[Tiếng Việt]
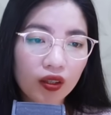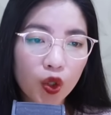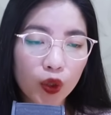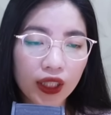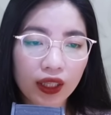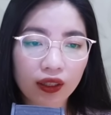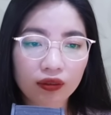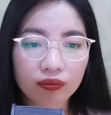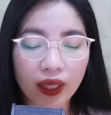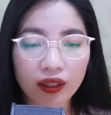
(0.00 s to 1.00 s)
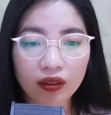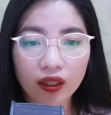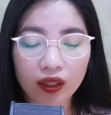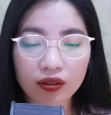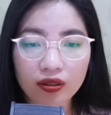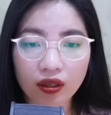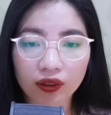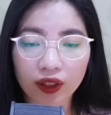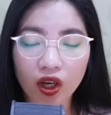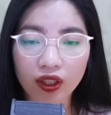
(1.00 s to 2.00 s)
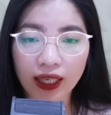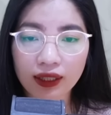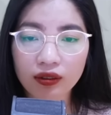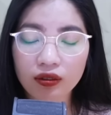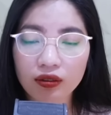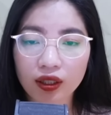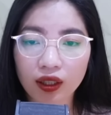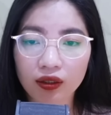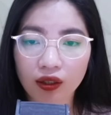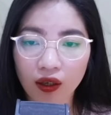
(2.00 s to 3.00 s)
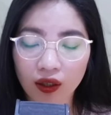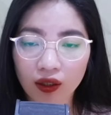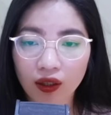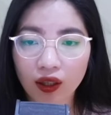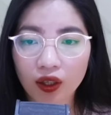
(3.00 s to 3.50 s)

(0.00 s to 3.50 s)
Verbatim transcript: Cô đi đến mấy nơi gần trường để hỏi han những người gần đó.